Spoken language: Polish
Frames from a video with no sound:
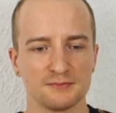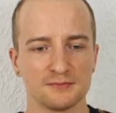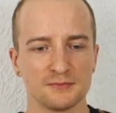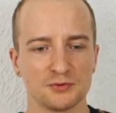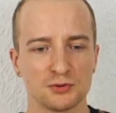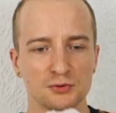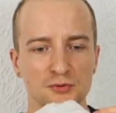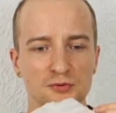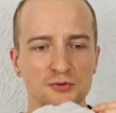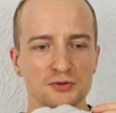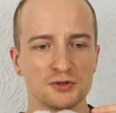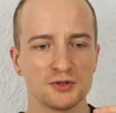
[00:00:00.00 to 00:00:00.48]

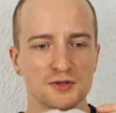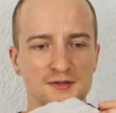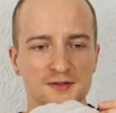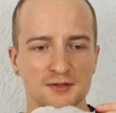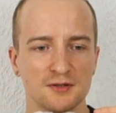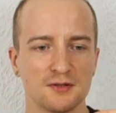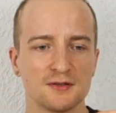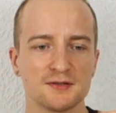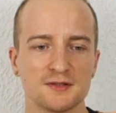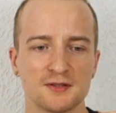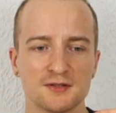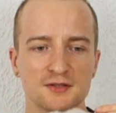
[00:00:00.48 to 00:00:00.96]
tu się
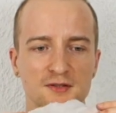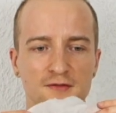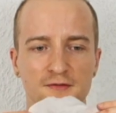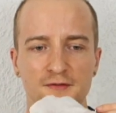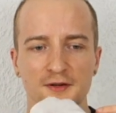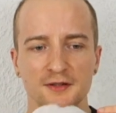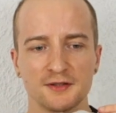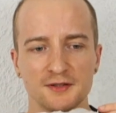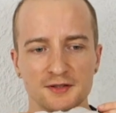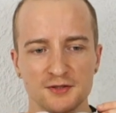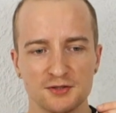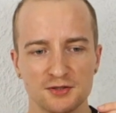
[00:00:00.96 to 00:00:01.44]
zgodzę, że
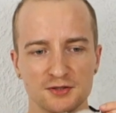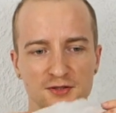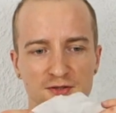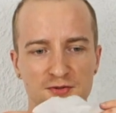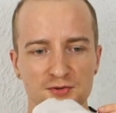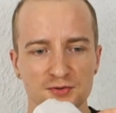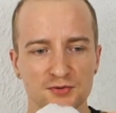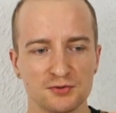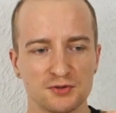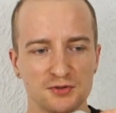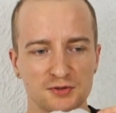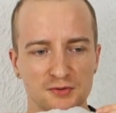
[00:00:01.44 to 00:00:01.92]
faktycznie
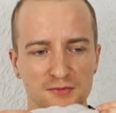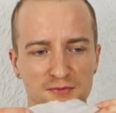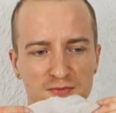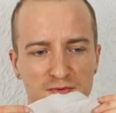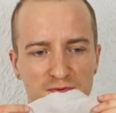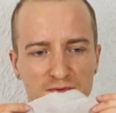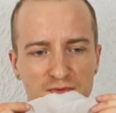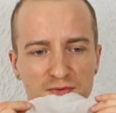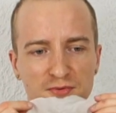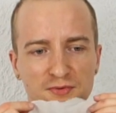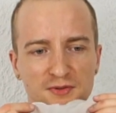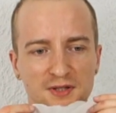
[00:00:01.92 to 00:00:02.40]
czuć
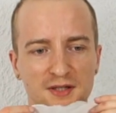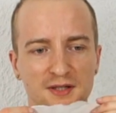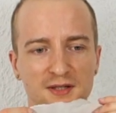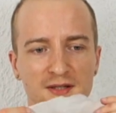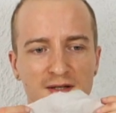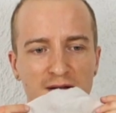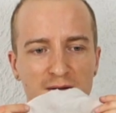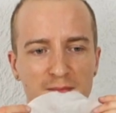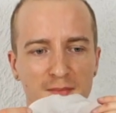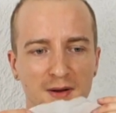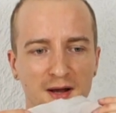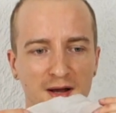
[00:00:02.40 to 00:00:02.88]
tą nutę
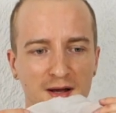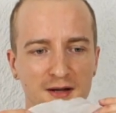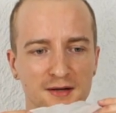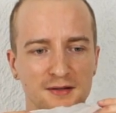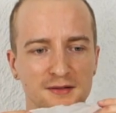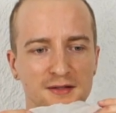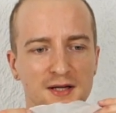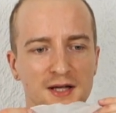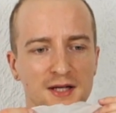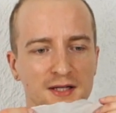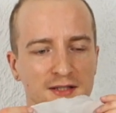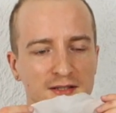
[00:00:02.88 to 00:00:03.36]

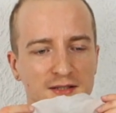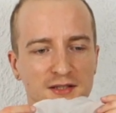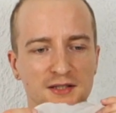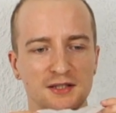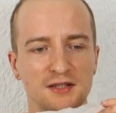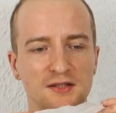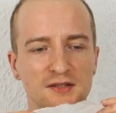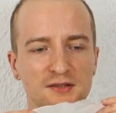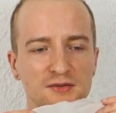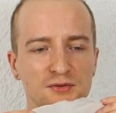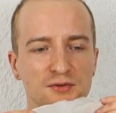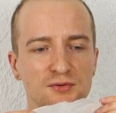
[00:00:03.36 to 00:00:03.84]
lemal
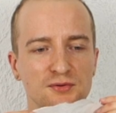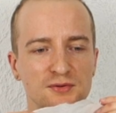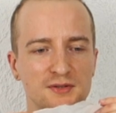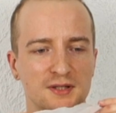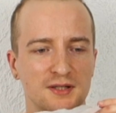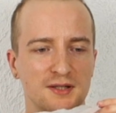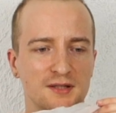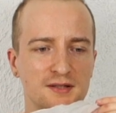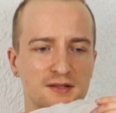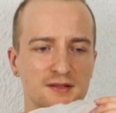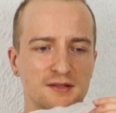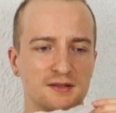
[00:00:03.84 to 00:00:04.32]
i
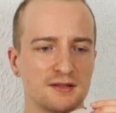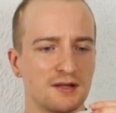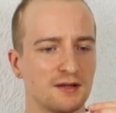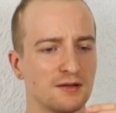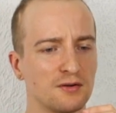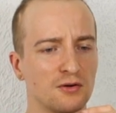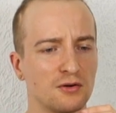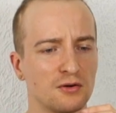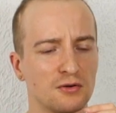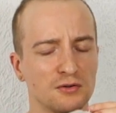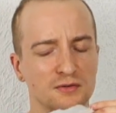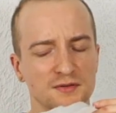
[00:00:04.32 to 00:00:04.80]
nutę
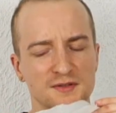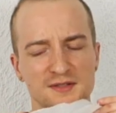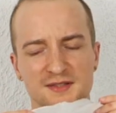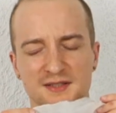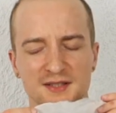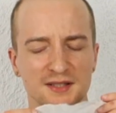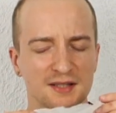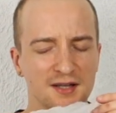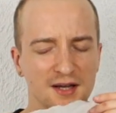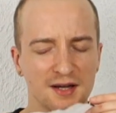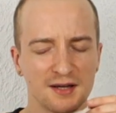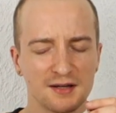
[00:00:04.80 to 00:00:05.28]
tego
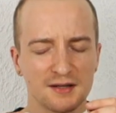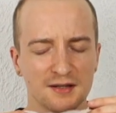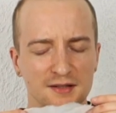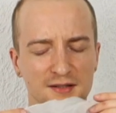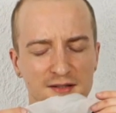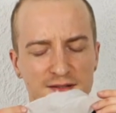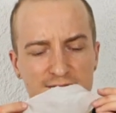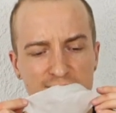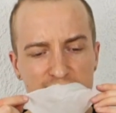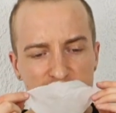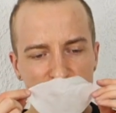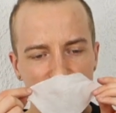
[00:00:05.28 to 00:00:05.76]
cygara
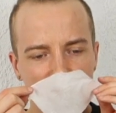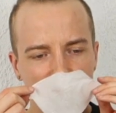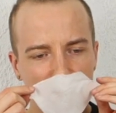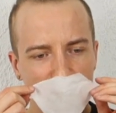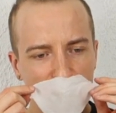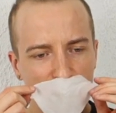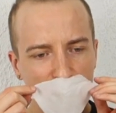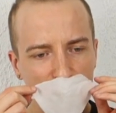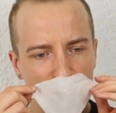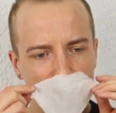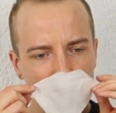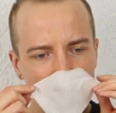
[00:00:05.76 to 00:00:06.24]

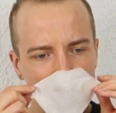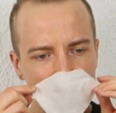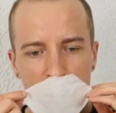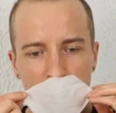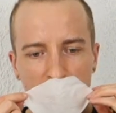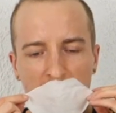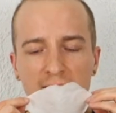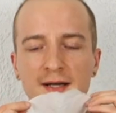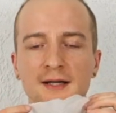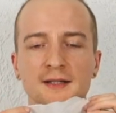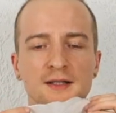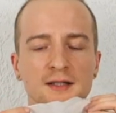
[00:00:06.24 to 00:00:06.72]
klasycznego,
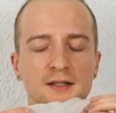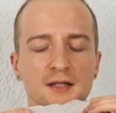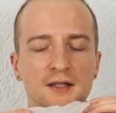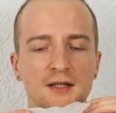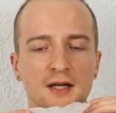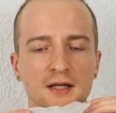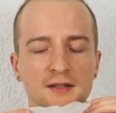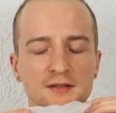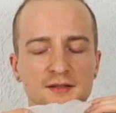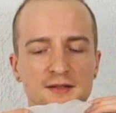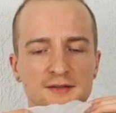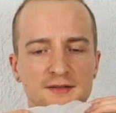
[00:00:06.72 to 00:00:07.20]
ale
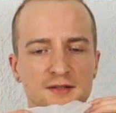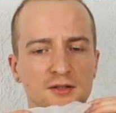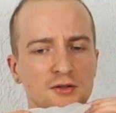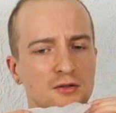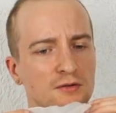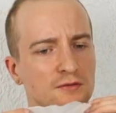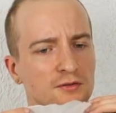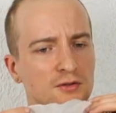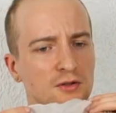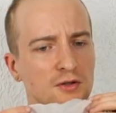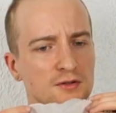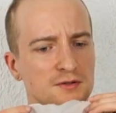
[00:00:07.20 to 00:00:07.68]
delikatnie z
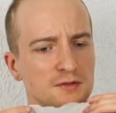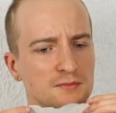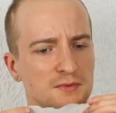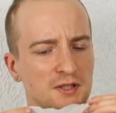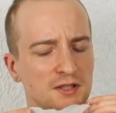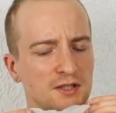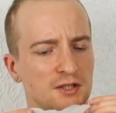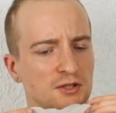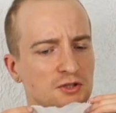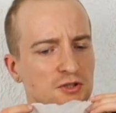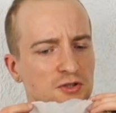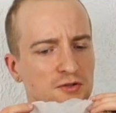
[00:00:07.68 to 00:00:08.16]
niego wychodzą
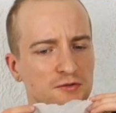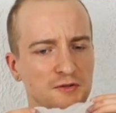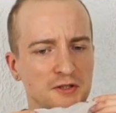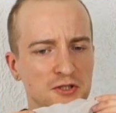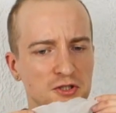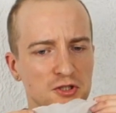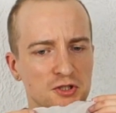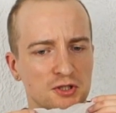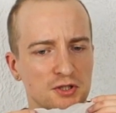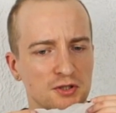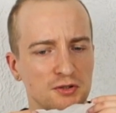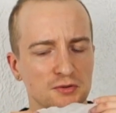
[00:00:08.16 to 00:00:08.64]
takie
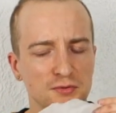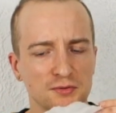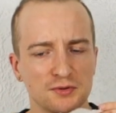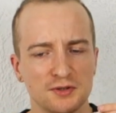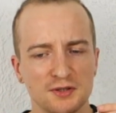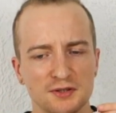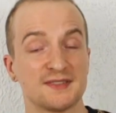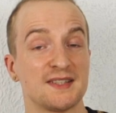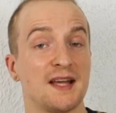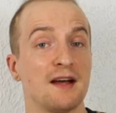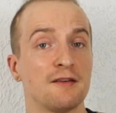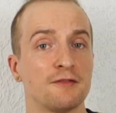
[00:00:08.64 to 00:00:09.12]
świeższe
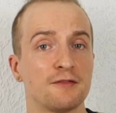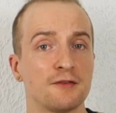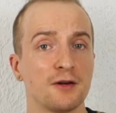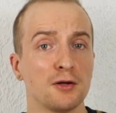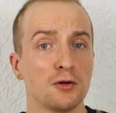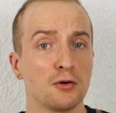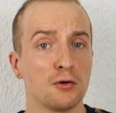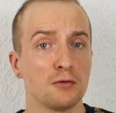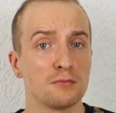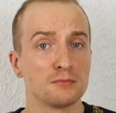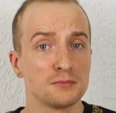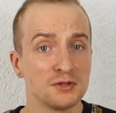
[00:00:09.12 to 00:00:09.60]
nuty. Z
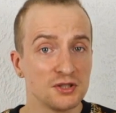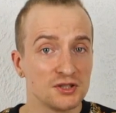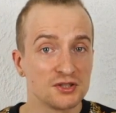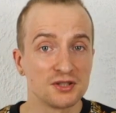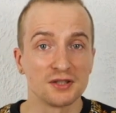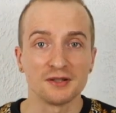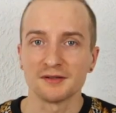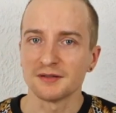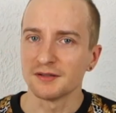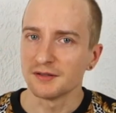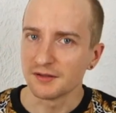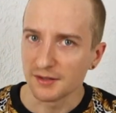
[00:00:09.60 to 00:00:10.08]
Afryką mi
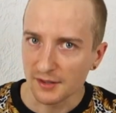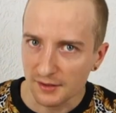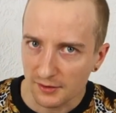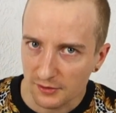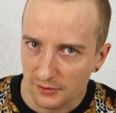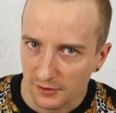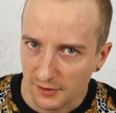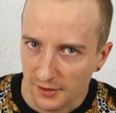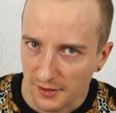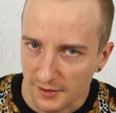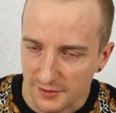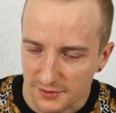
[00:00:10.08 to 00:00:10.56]
się nie
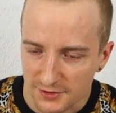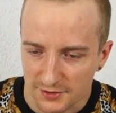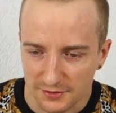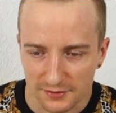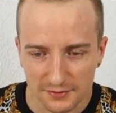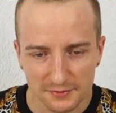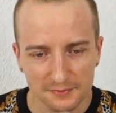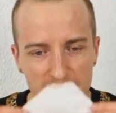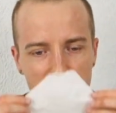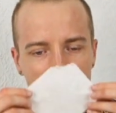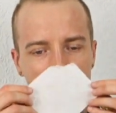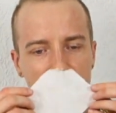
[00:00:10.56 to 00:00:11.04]
kojarzy.